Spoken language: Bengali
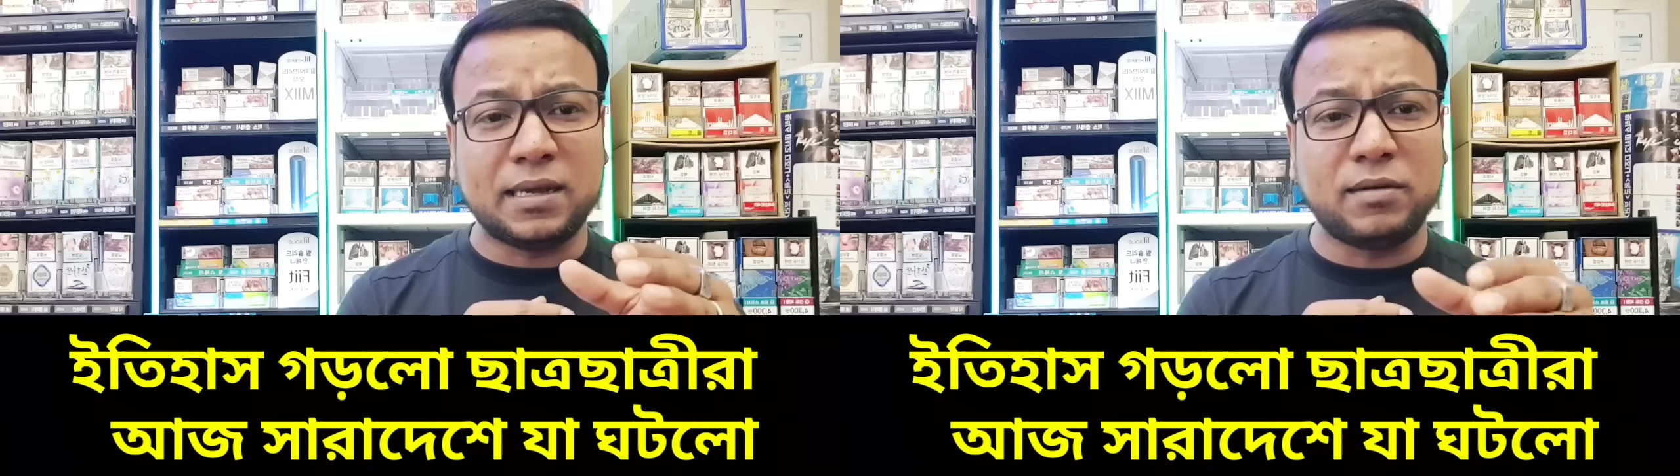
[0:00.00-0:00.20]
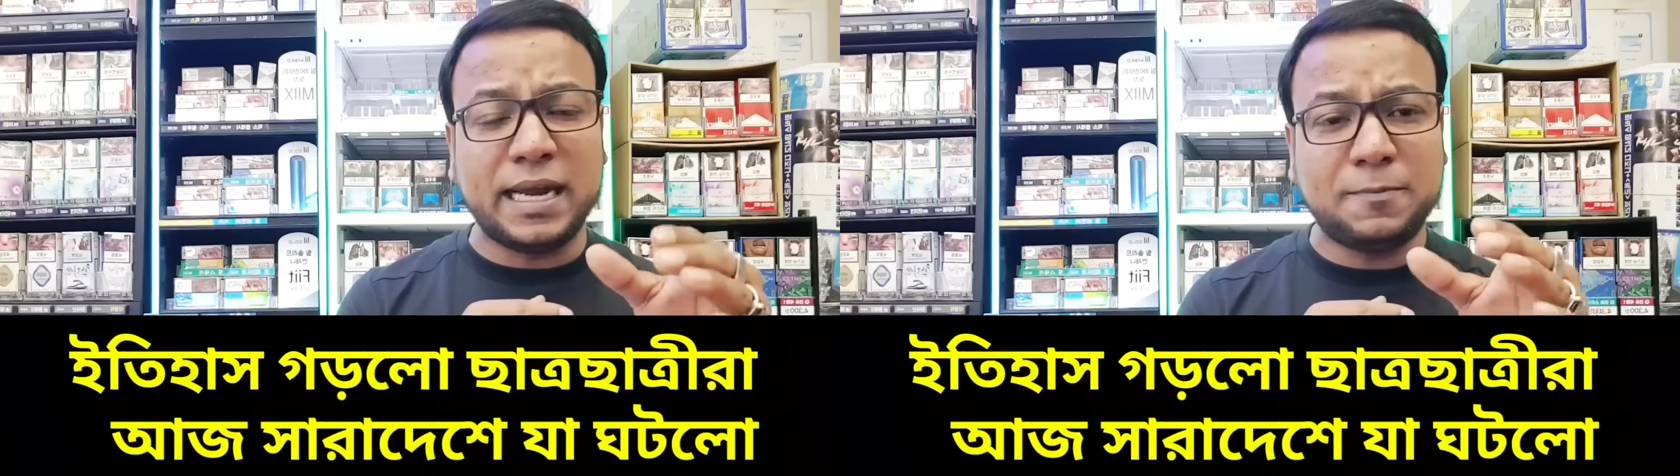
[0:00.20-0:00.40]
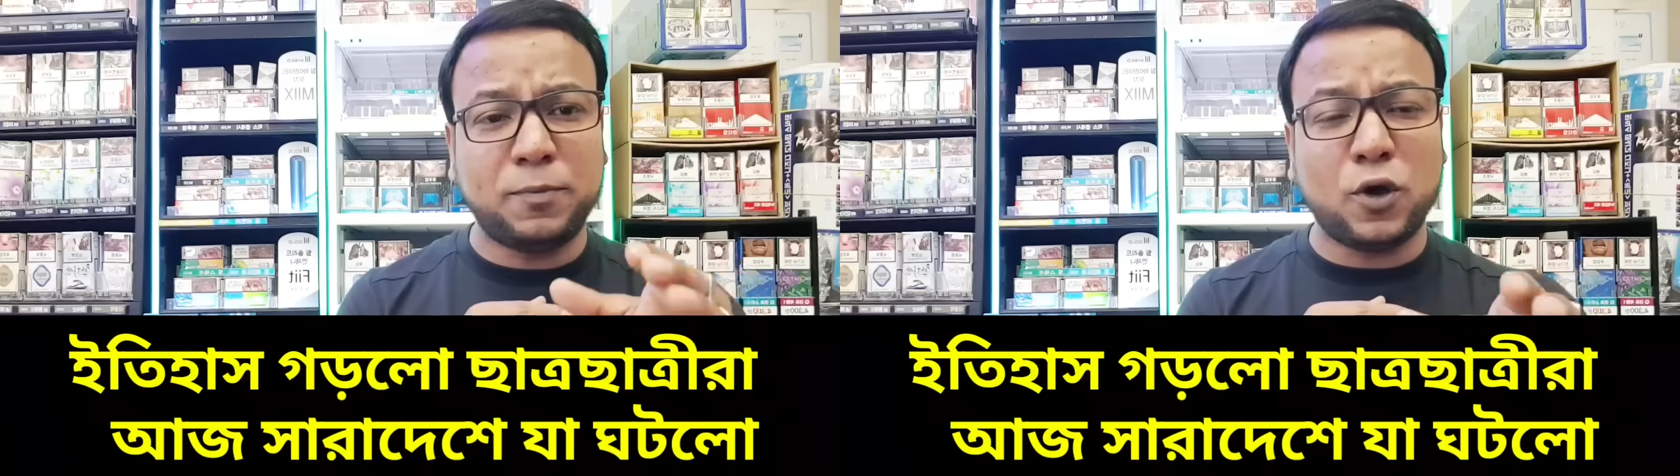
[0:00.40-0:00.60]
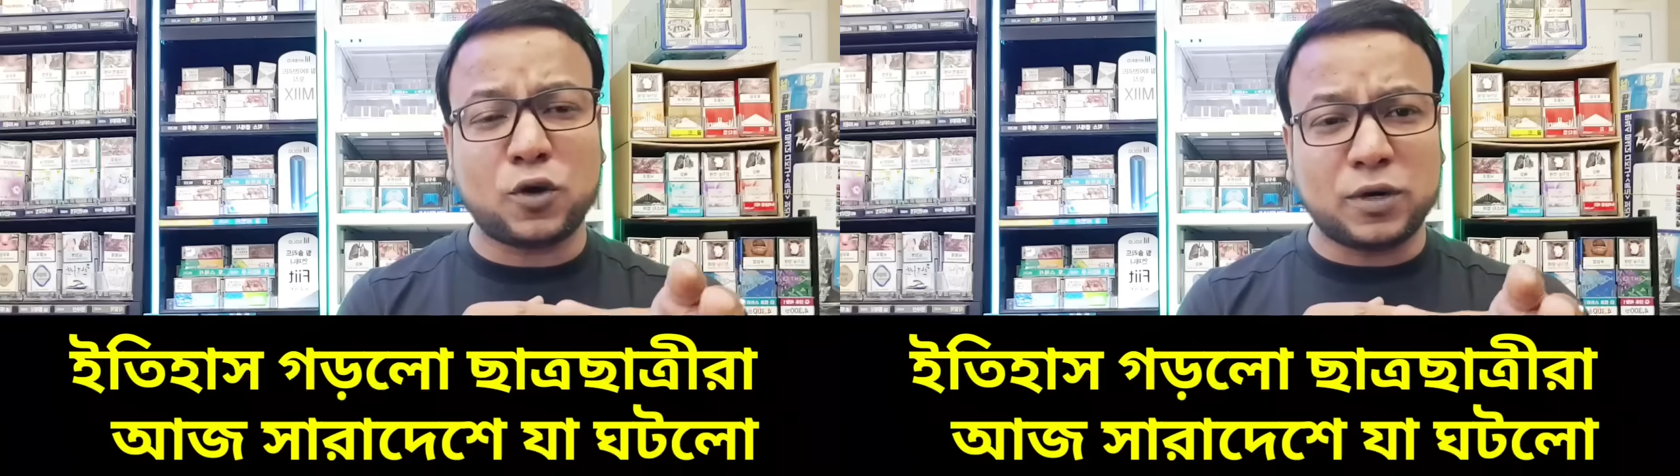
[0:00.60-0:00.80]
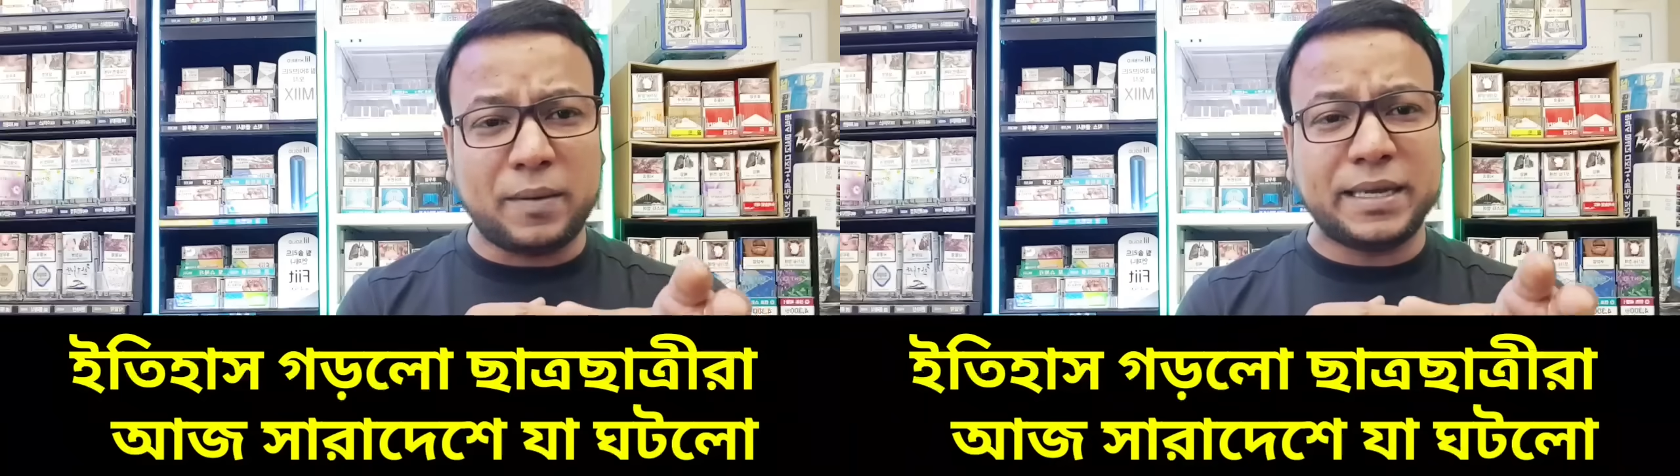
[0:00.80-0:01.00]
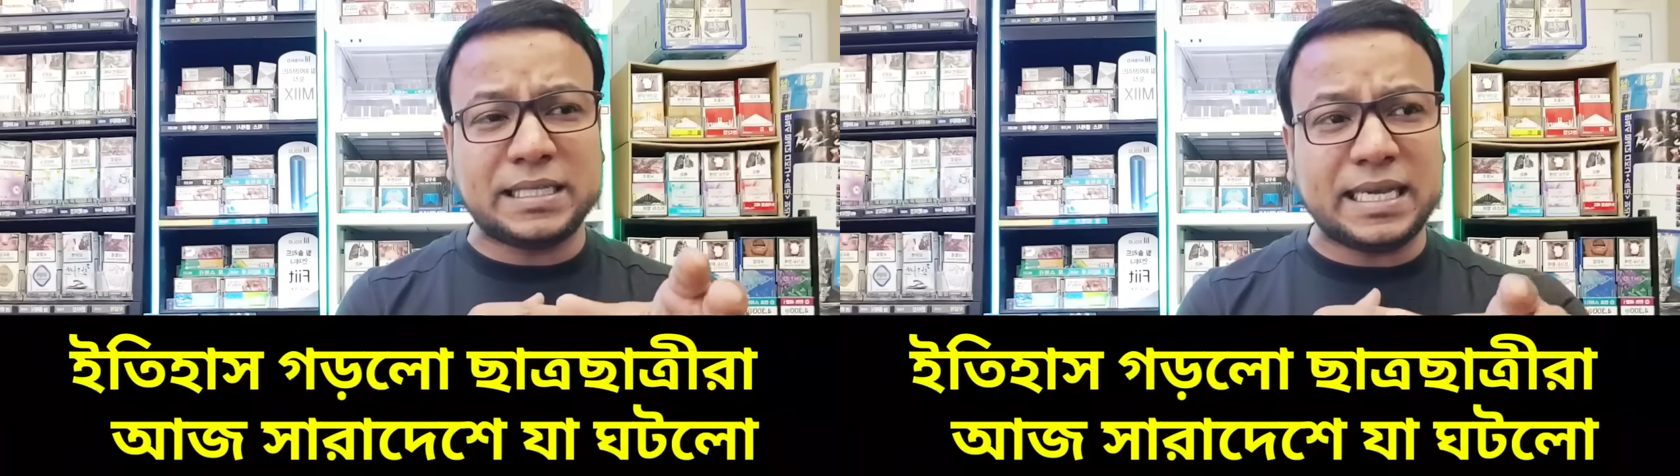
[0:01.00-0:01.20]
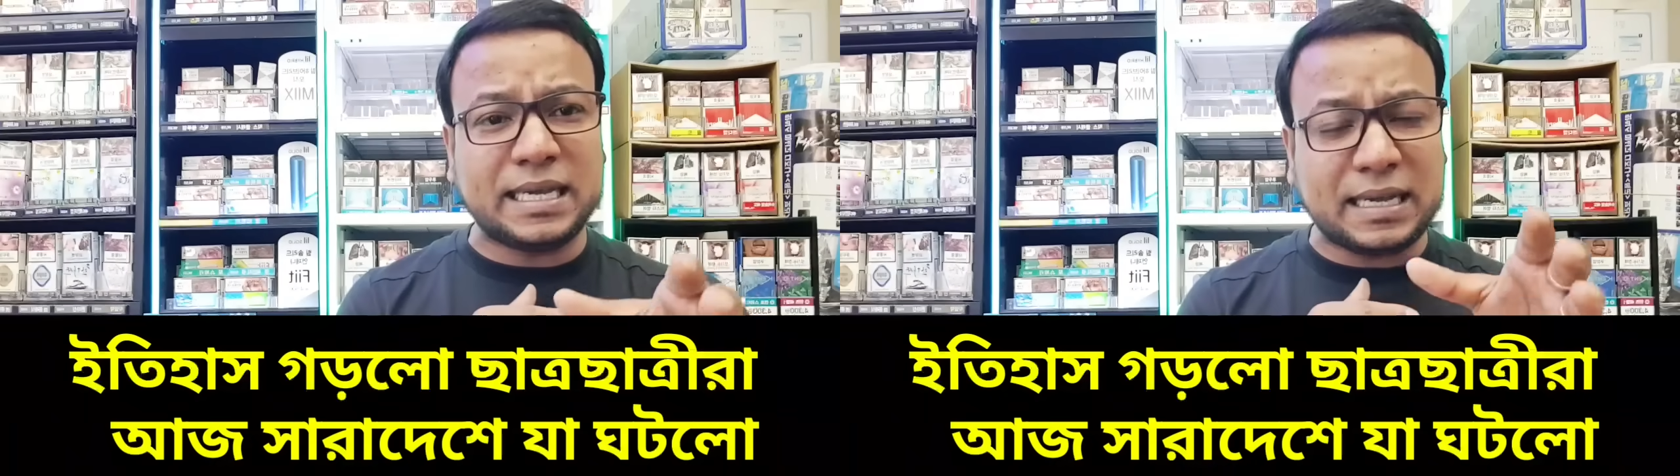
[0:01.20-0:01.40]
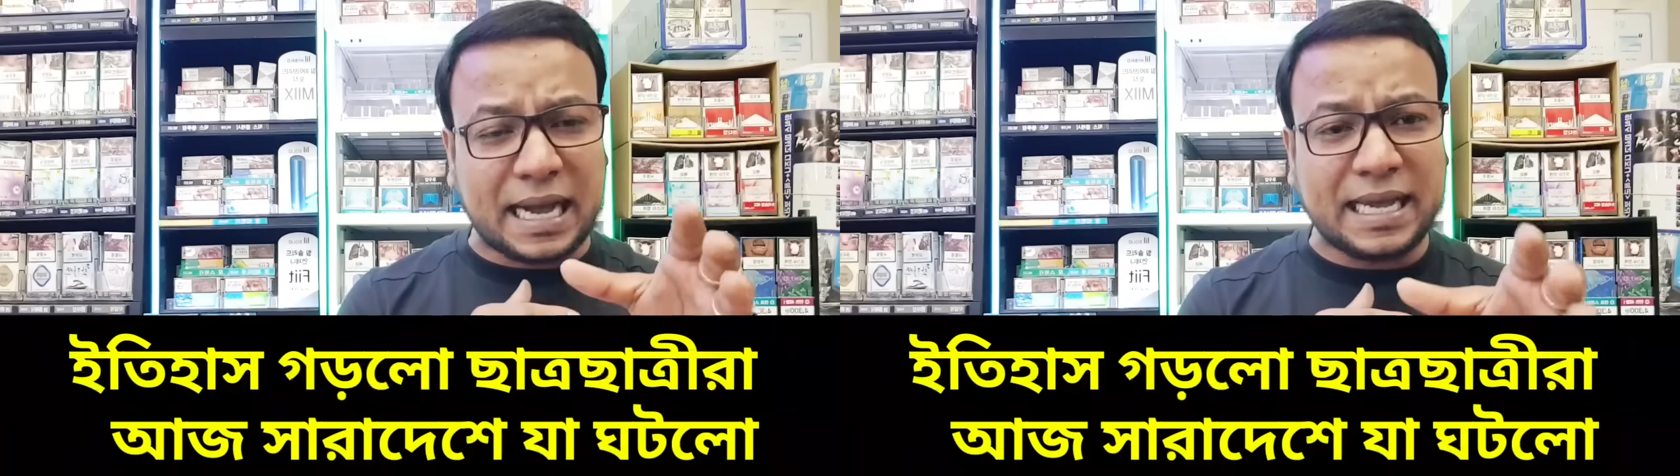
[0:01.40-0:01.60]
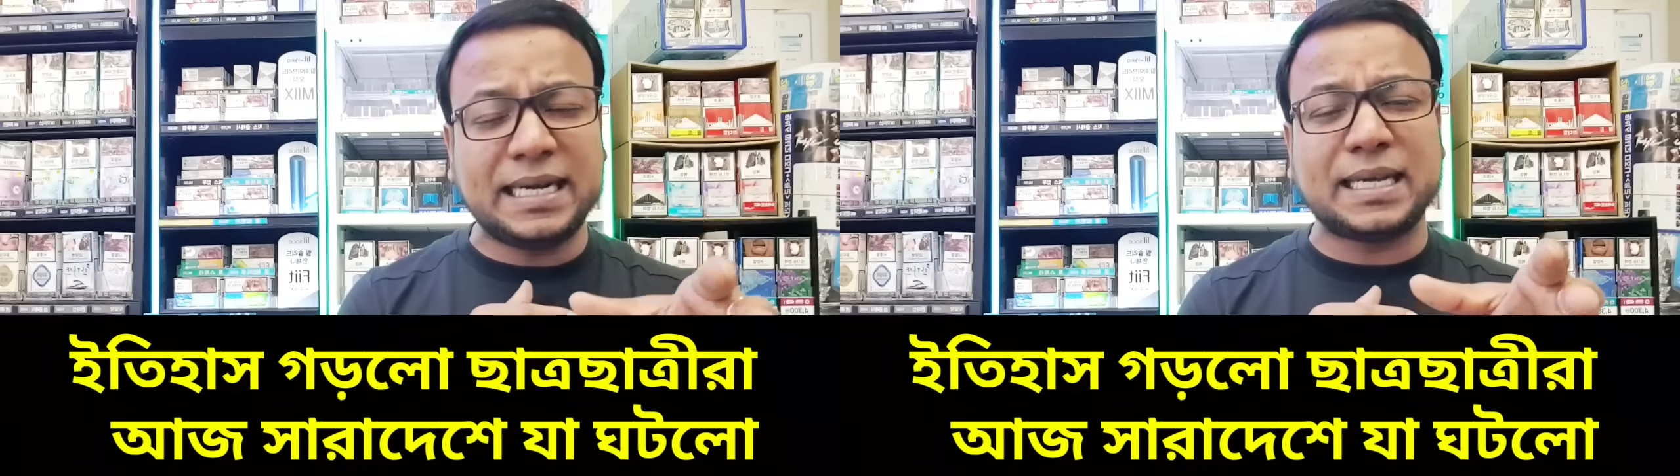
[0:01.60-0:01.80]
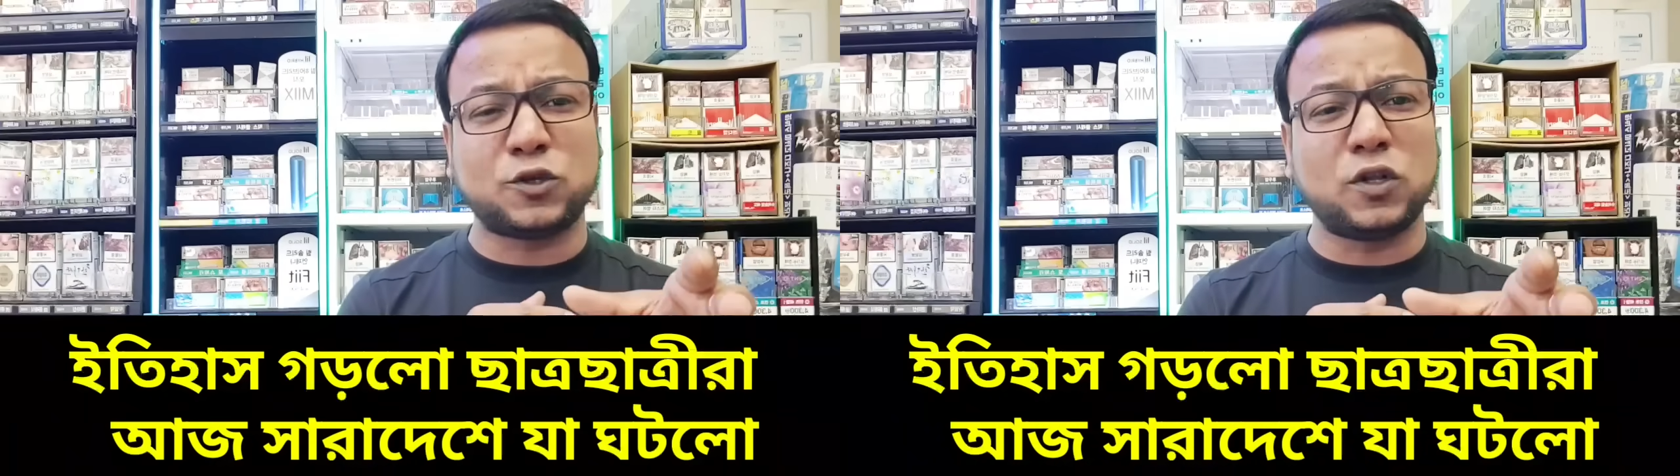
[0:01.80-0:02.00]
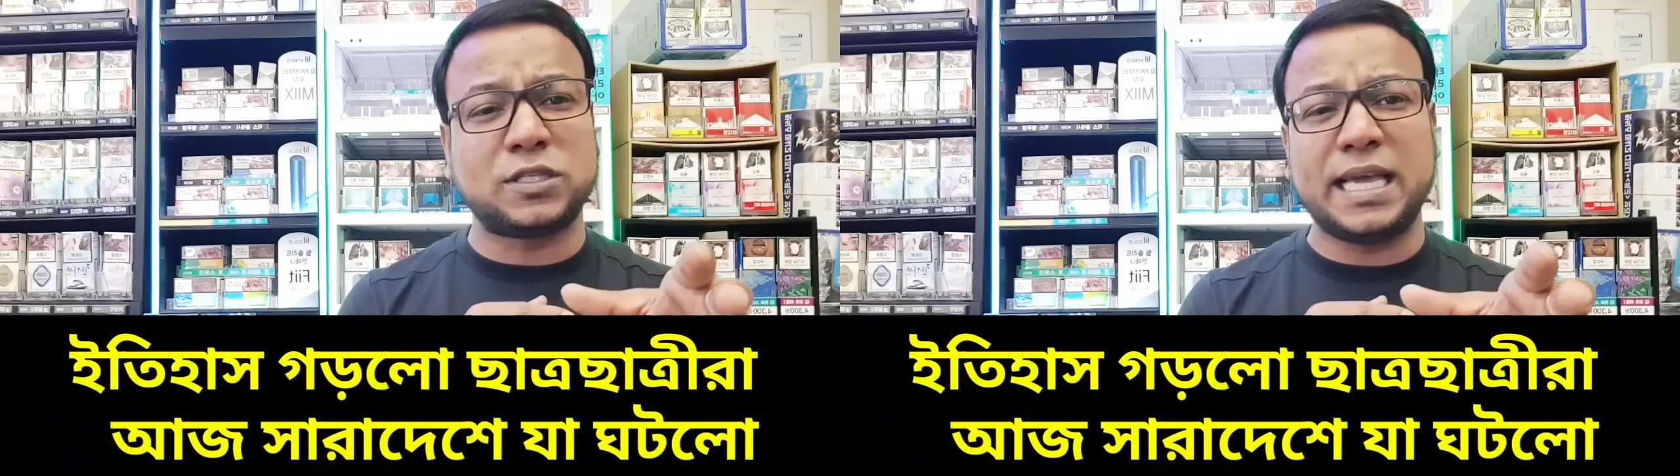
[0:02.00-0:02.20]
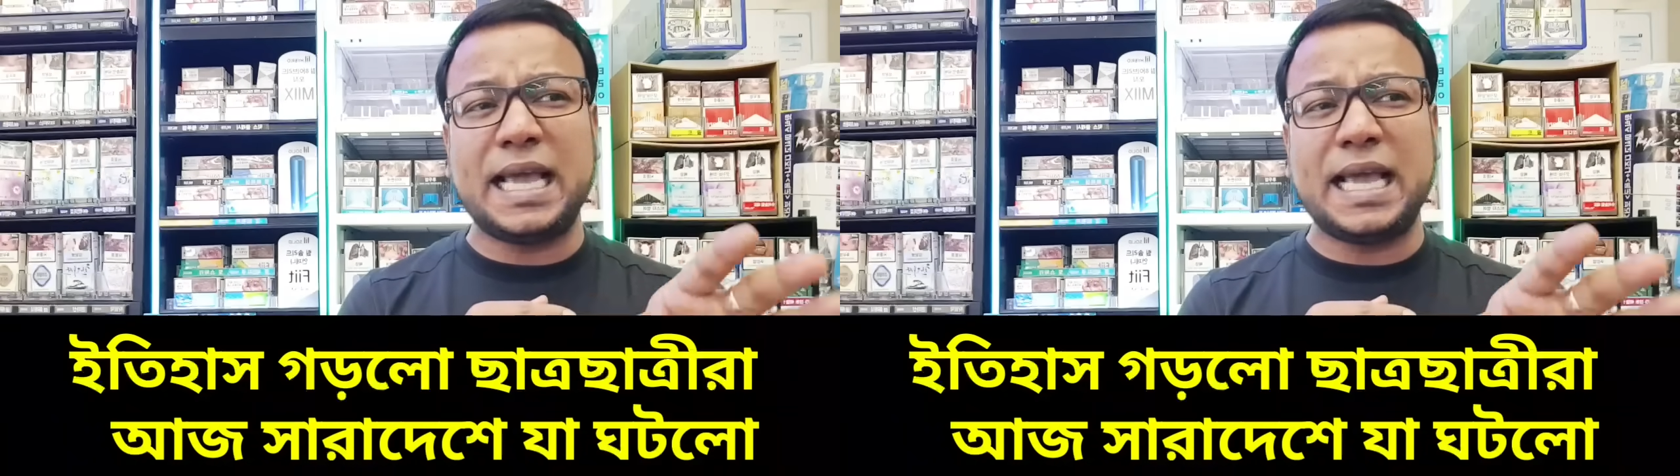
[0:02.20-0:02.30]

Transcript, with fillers: রেড ব্লক নামে যেই কাহিনীটা চলছে